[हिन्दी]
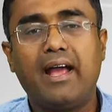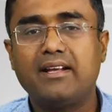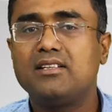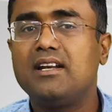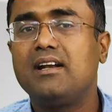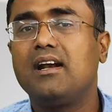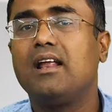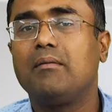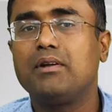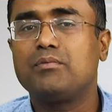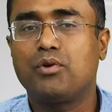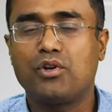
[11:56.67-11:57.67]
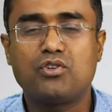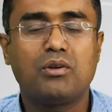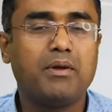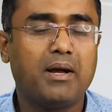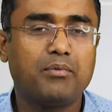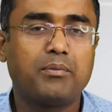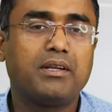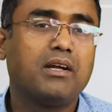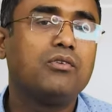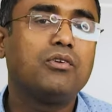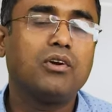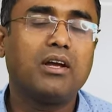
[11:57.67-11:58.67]
एक्सीडेंटल डैमेज प्रोडक्शन में आपको
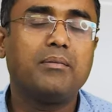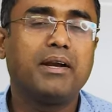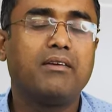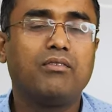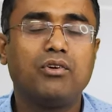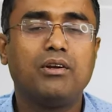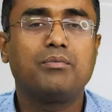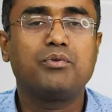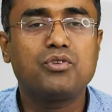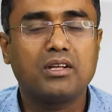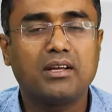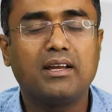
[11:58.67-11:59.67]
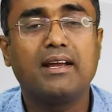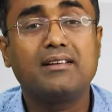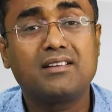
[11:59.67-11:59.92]
बता दूं क्योंकि हमारे एक व्यू ने पूछा था कि